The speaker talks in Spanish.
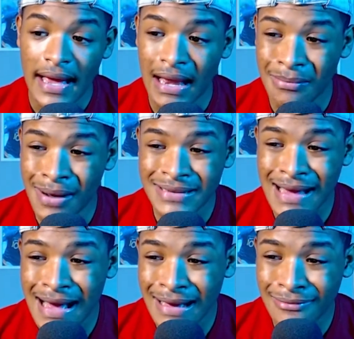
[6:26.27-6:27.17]
El
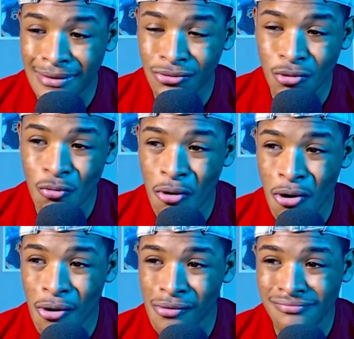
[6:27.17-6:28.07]
Barça
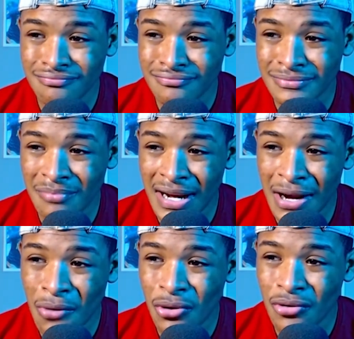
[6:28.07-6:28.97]
tuvo, me
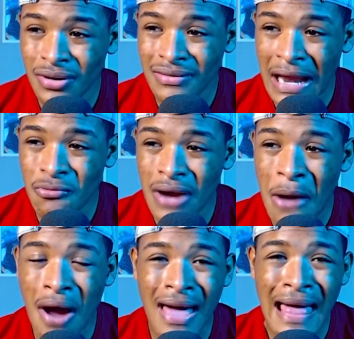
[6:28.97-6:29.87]
recuerdo, en una
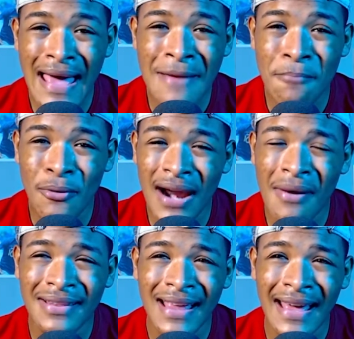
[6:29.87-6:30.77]
jugada ahí por la
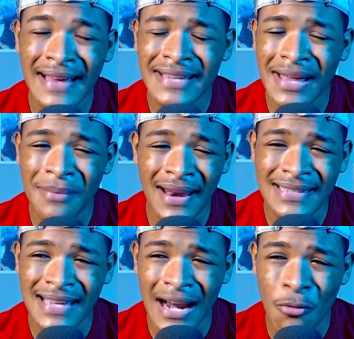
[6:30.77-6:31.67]
banda derecha, de
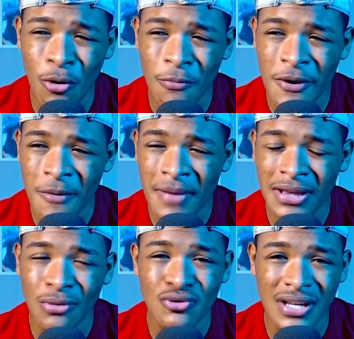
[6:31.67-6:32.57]
Dembélé se revolvió,
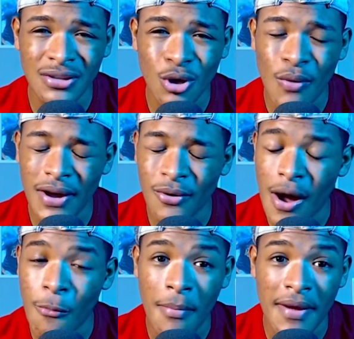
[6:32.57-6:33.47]
metió un centro
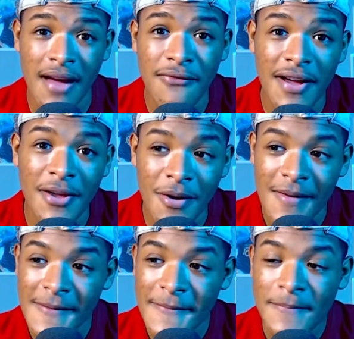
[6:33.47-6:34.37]
bueno, Aguamellán falló.
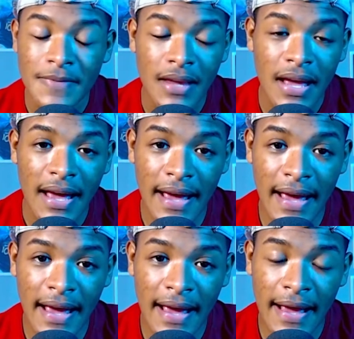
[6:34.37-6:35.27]

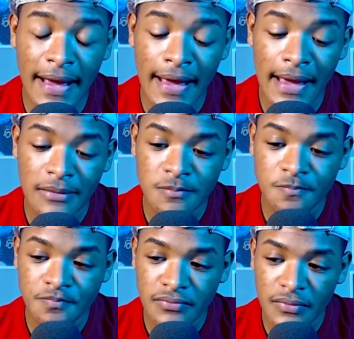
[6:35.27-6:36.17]
Eh,
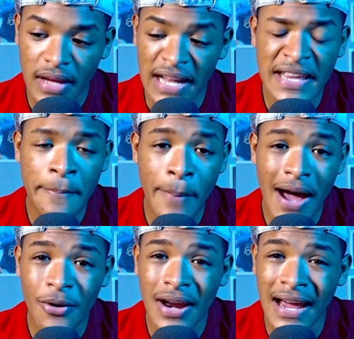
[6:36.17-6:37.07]
el
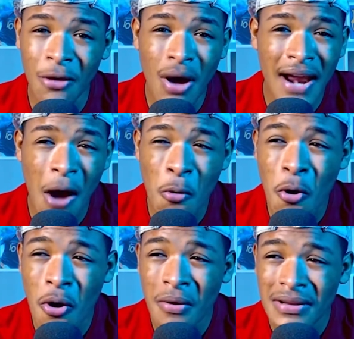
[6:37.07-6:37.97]
disparo le quedó a
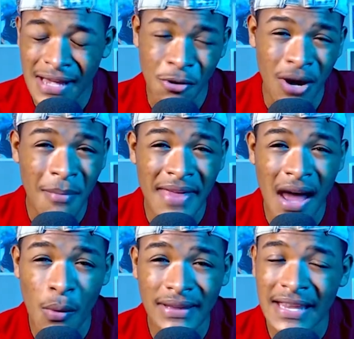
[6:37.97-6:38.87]
Araujo, se dio la
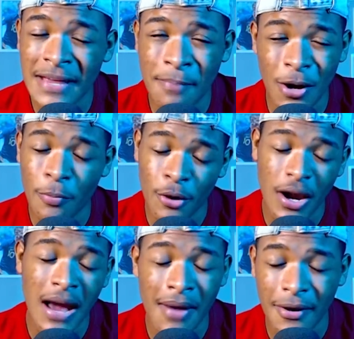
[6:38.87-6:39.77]
media vuelta y disparó, pero a las